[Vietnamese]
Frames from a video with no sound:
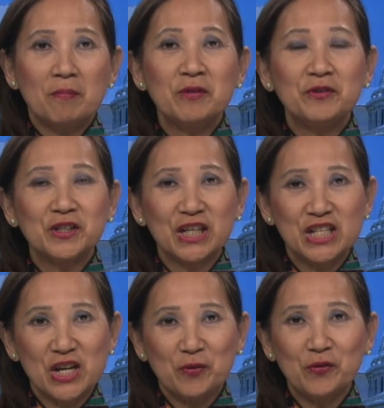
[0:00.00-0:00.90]
Phượng
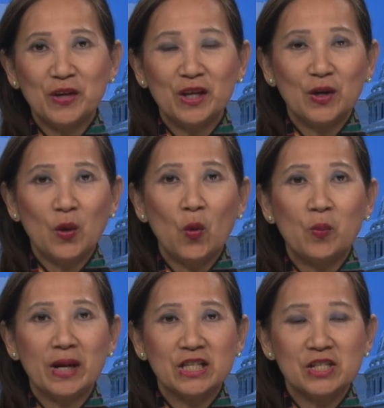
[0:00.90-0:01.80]
kính chào quý vị.
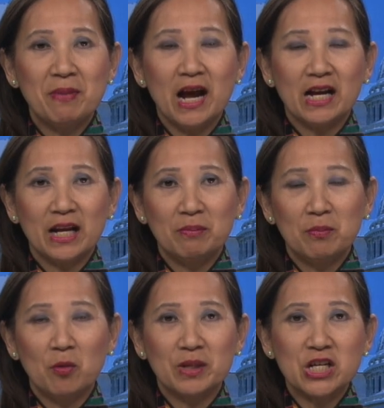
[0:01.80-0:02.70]
Hôm nay thứ ba ngày
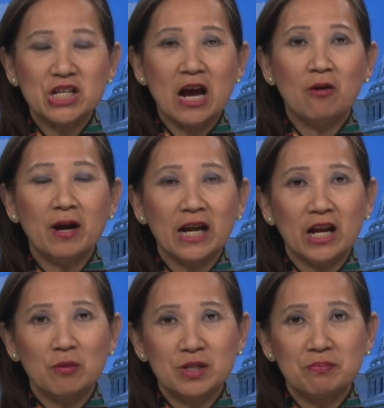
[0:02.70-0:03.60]
11 tháng 6,
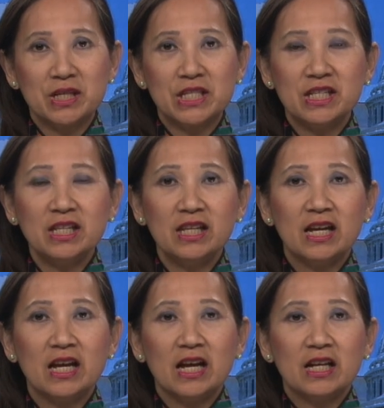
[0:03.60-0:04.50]
2019.
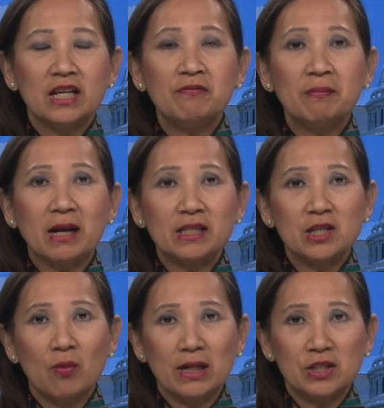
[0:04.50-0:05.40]
Đến với bản
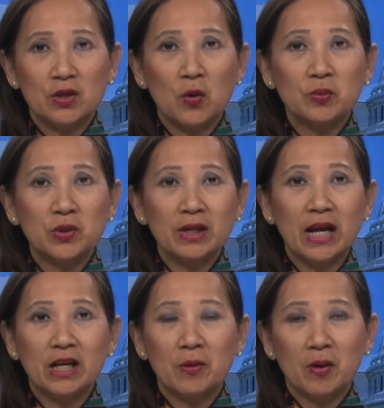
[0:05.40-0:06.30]
tin Hoa Trình Đốn tối
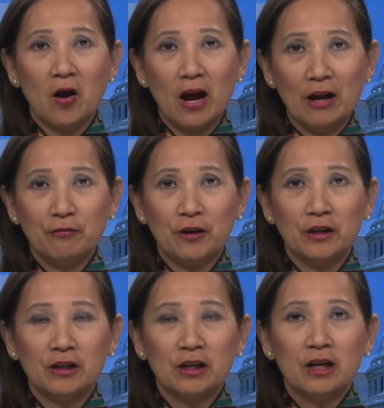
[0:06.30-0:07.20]
nay gồm có hai
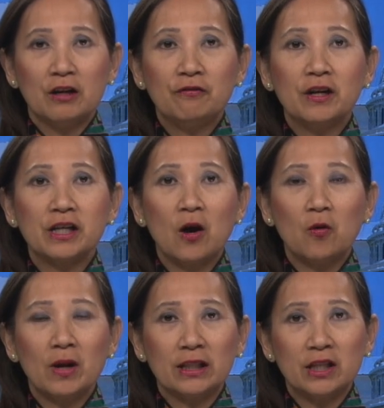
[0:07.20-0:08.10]
phần. Phần
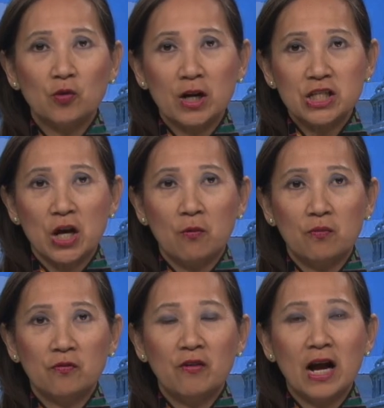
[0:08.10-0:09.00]
đầu là tin quan trọng
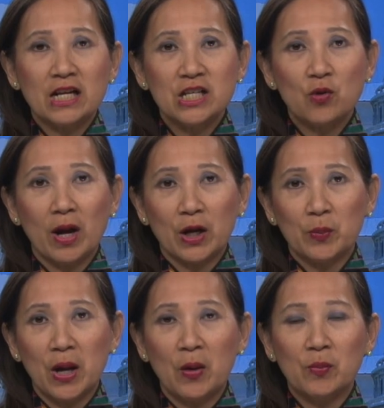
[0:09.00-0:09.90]
và sinh hoạt
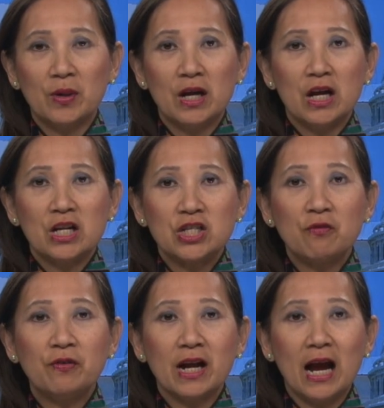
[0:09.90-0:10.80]
cộng đồng.
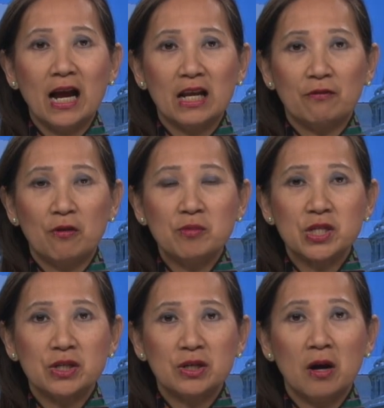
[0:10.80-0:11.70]
Trong phần 2 là phóng
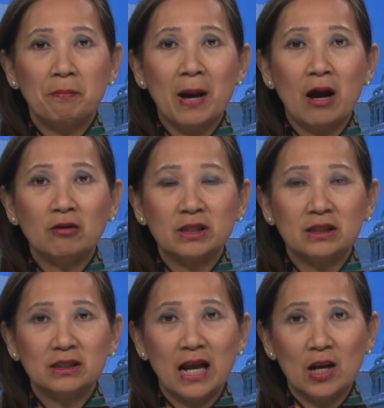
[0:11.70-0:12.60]
sự hợp báo
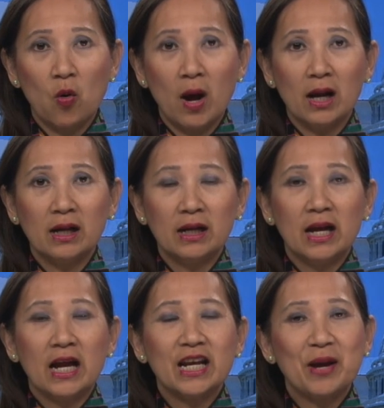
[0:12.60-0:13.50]
từ Đài Loan.
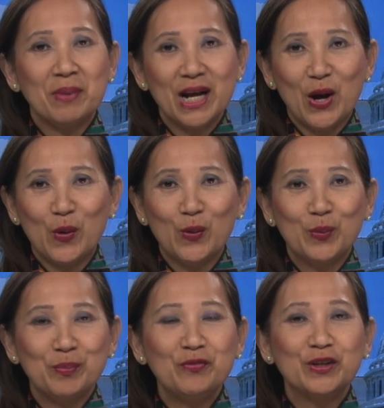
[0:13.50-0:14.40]
Để mở đầu,
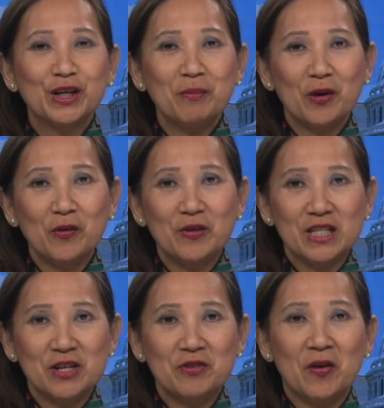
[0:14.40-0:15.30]
Bích Phượng kính mời quý
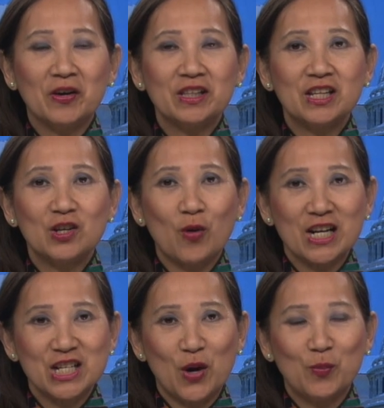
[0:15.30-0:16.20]
vị theo dõi tin
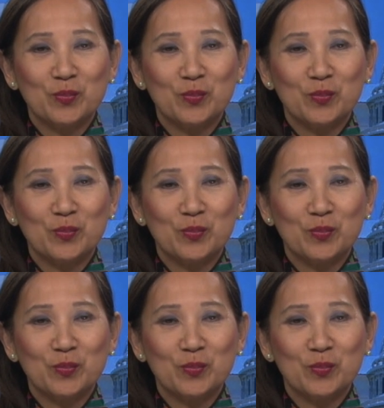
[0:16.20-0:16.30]
quan trọng.